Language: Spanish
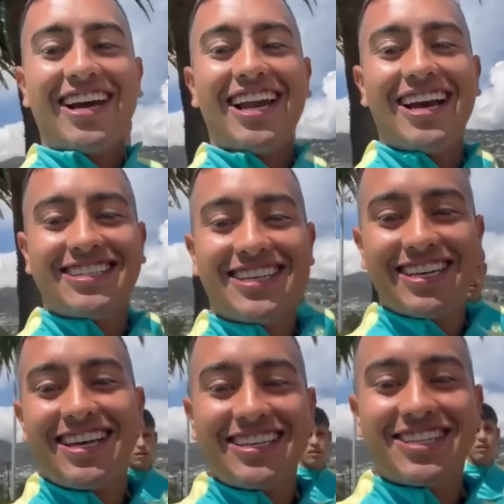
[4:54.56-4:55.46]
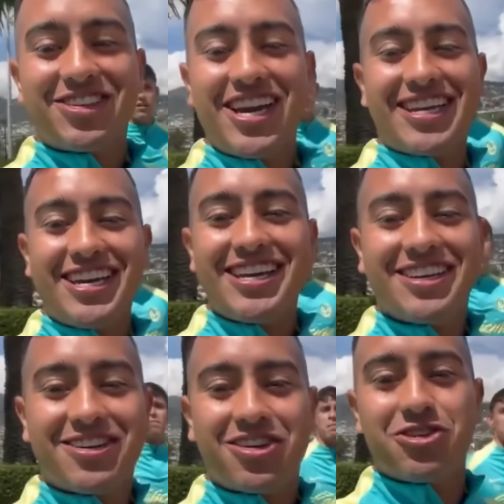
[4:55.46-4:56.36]
esperaba que,
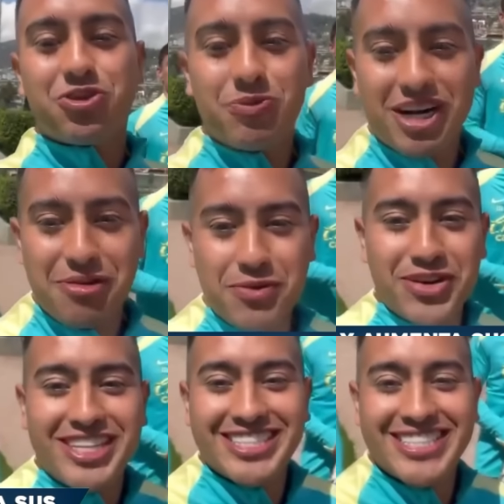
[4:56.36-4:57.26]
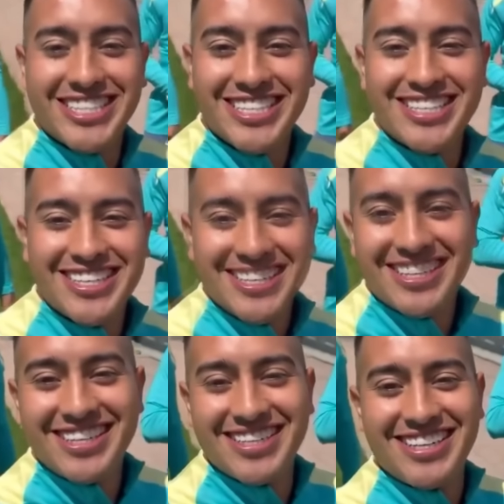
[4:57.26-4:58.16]
reportara hasta el día de mañana,
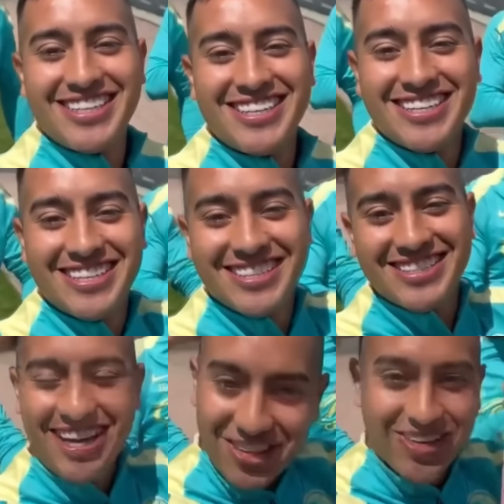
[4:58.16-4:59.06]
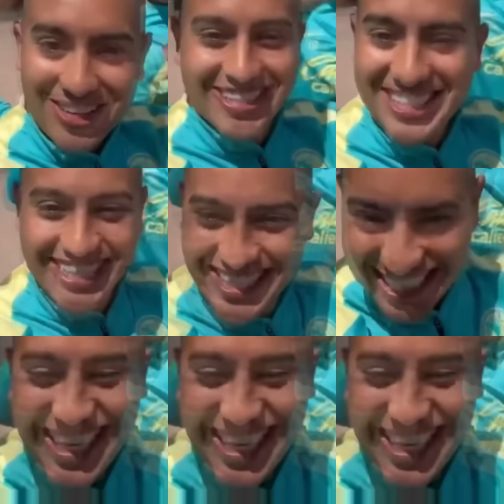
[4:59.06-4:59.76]
pero se ha adelantado